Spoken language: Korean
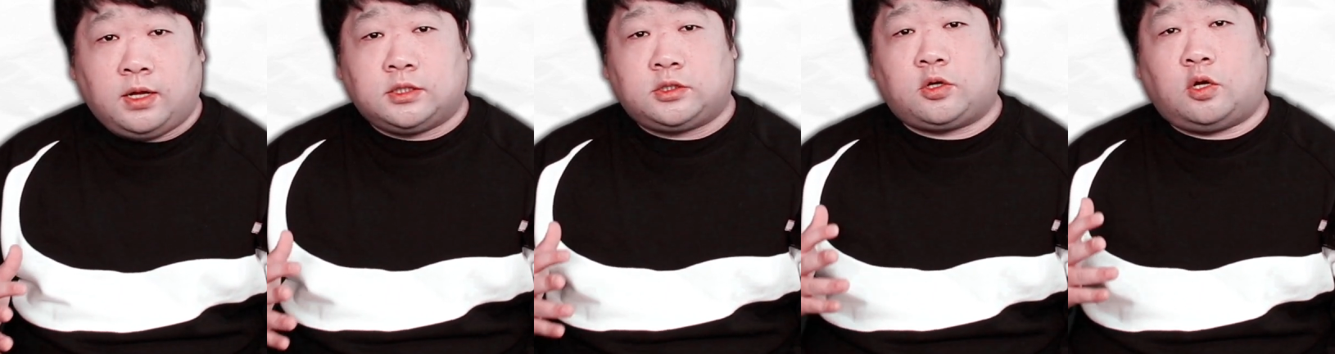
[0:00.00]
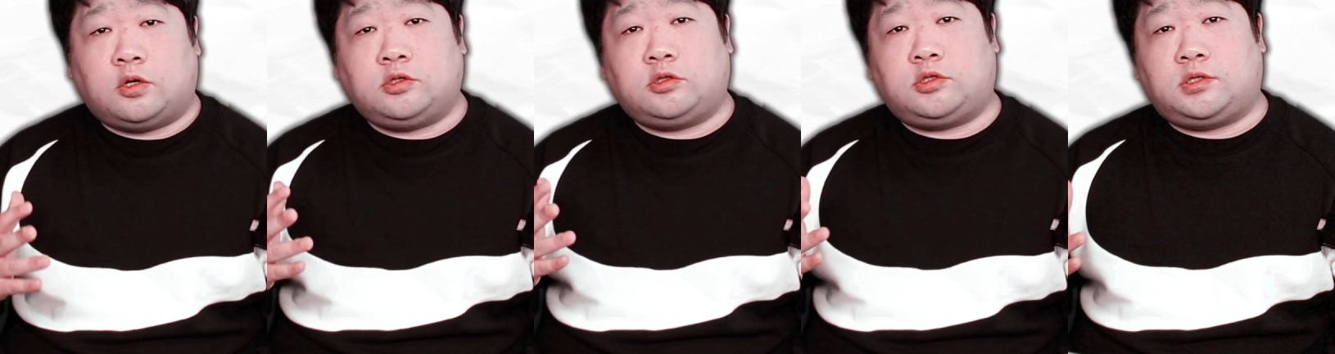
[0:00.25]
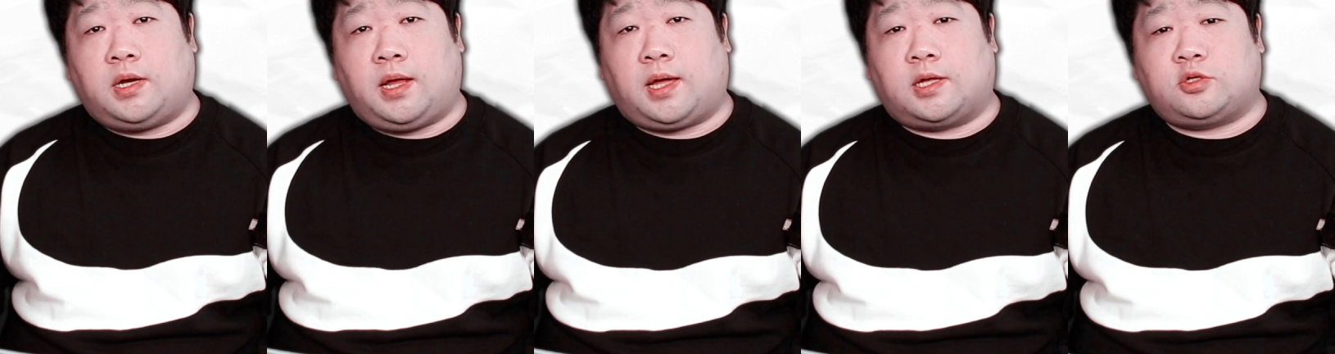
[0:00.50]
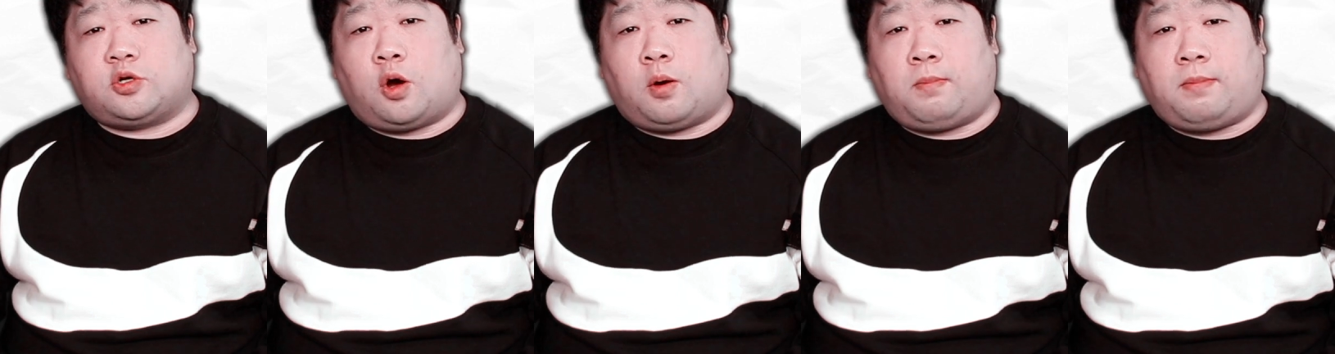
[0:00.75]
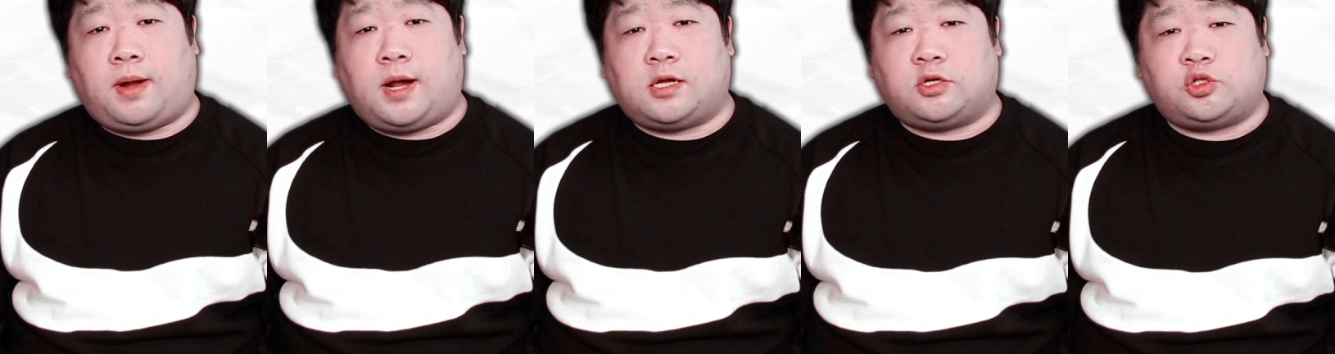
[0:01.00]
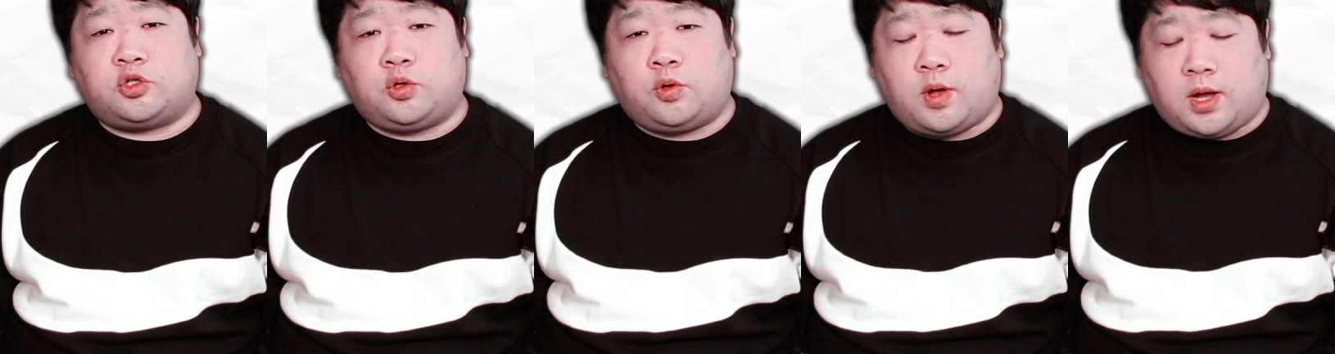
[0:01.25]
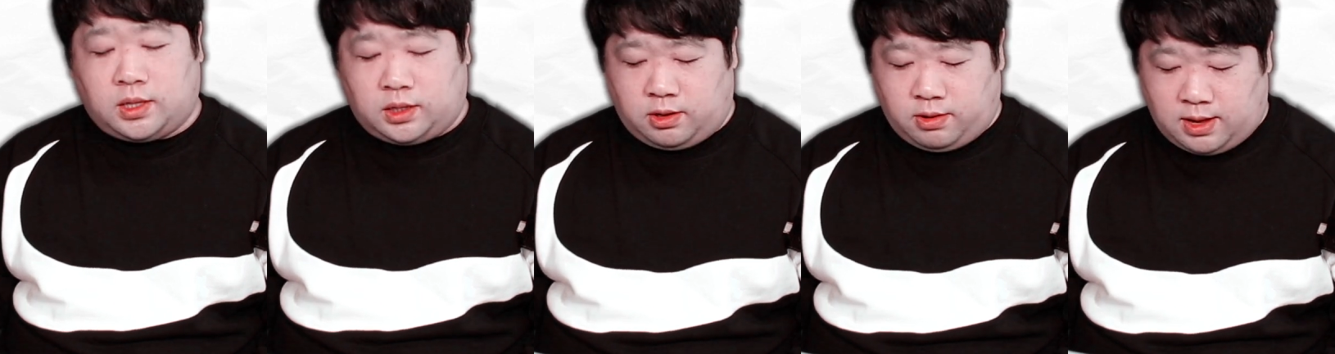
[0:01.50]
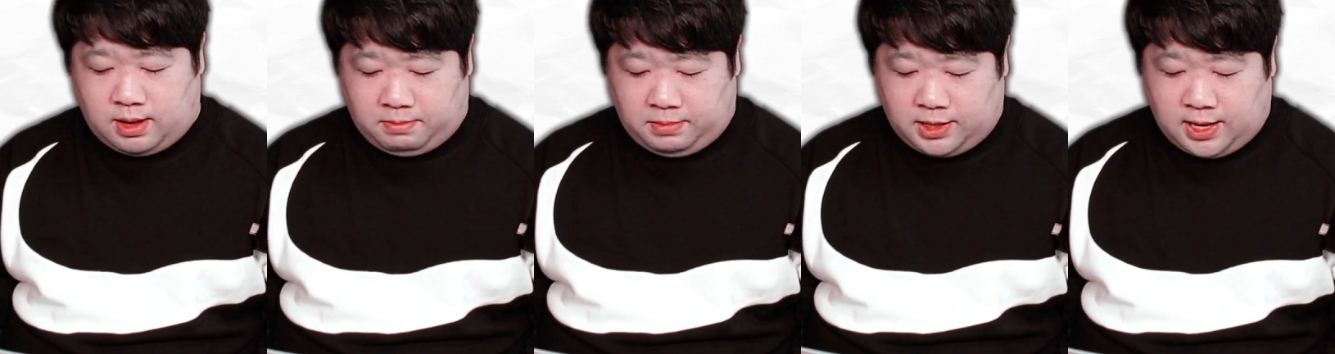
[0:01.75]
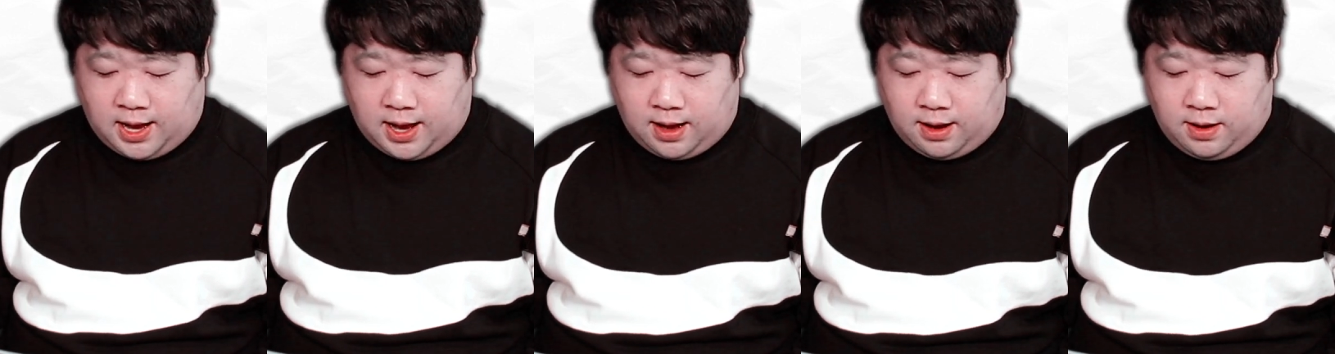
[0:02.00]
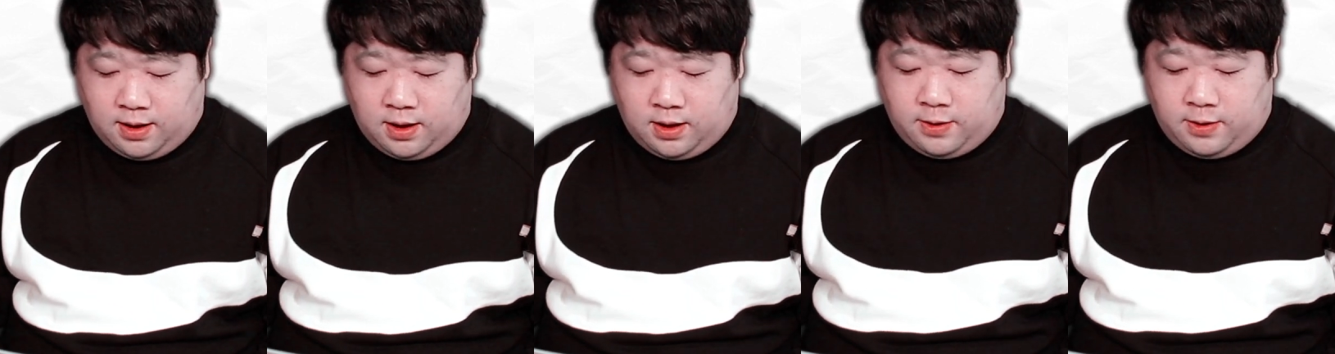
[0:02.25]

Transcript: 선수들에겐 정말 중요한 대회입니다.